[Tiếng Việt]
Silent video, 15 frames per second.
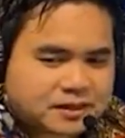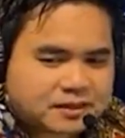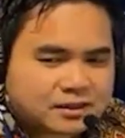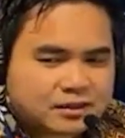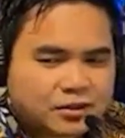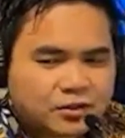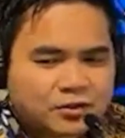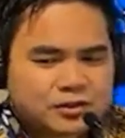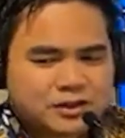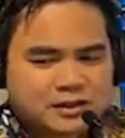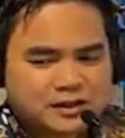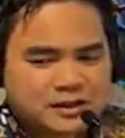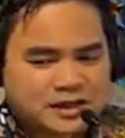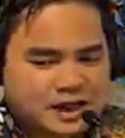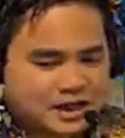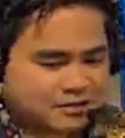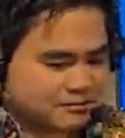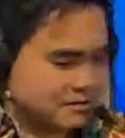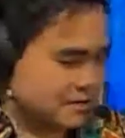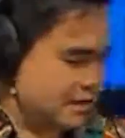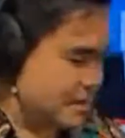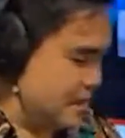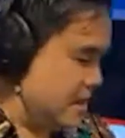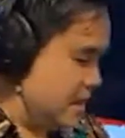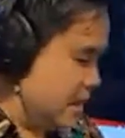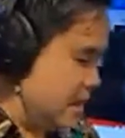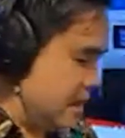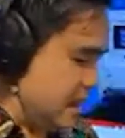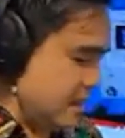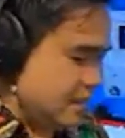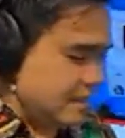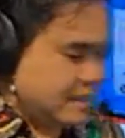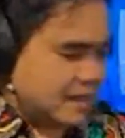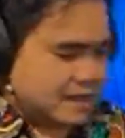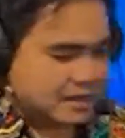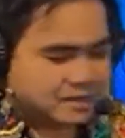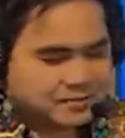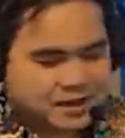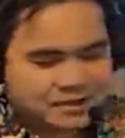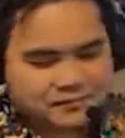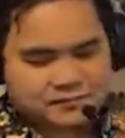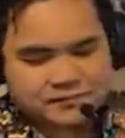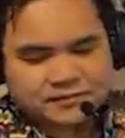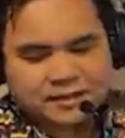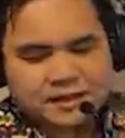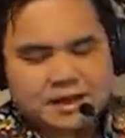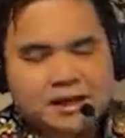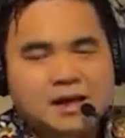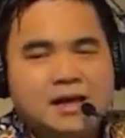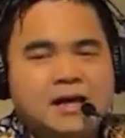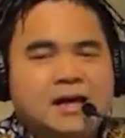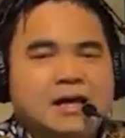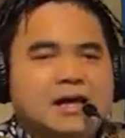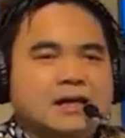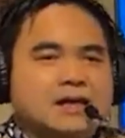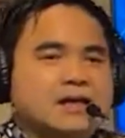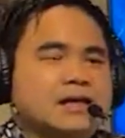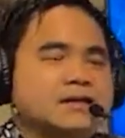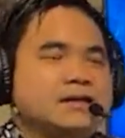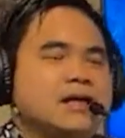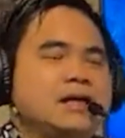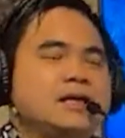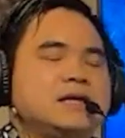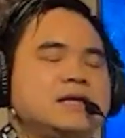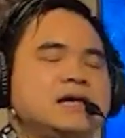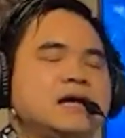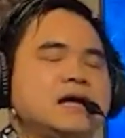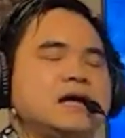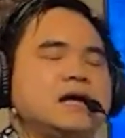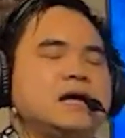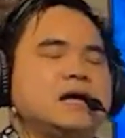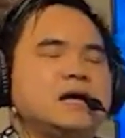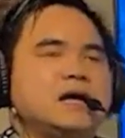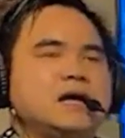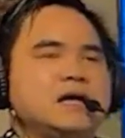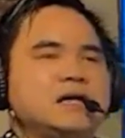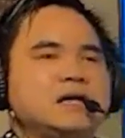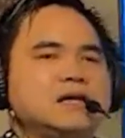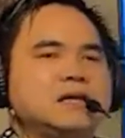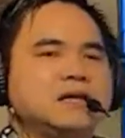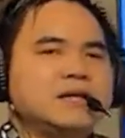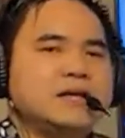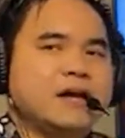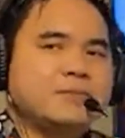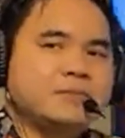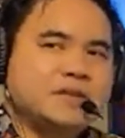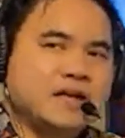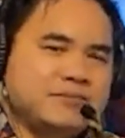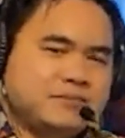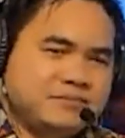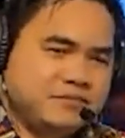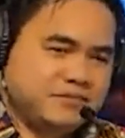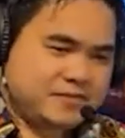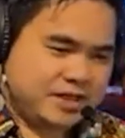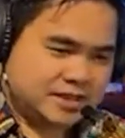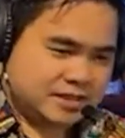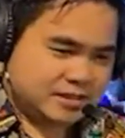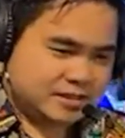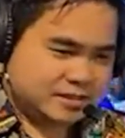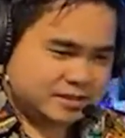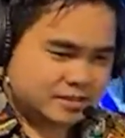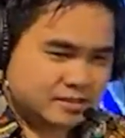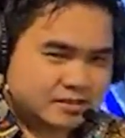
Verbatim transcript: lỗi này như thế nào nó là như thế này các bạn cách đây uh, à, 5 năm về trước